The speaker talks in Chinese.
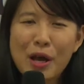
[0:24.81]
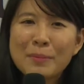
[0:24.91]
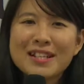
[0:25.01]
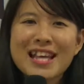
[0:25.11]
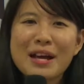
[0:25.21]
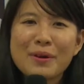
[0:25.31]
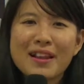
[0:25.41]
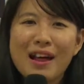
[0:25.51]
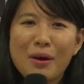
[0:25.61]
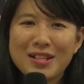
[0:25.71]
并参观
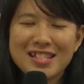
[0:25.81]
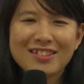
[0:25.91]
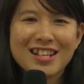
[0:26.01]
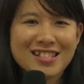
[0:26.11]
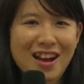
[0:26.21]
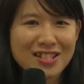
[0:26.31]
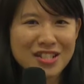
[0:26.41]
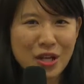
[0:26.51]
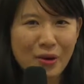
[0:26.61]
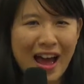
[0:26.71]
了我校的校史
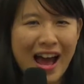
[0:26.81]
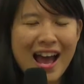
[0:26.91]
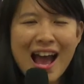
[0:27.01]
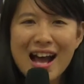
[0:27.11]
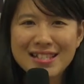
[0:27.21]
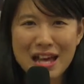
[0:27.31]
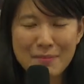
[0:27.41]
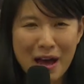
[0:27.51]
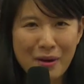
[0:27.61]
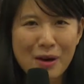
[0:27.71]
走廊，还在
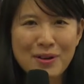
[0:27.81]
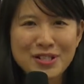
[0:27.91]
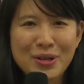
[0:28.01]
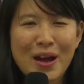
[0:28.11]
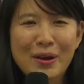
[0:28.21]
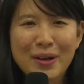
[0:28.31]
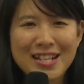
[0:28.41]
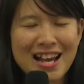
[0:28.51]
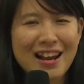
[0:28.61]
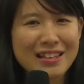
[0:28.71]
马华文学馆挥
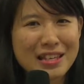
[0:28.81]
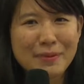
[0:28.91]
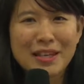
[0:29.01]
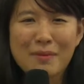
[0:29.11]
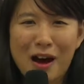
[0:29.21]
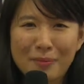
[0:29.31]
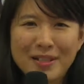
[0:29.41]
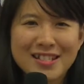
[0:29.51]
洒了一笔毛笔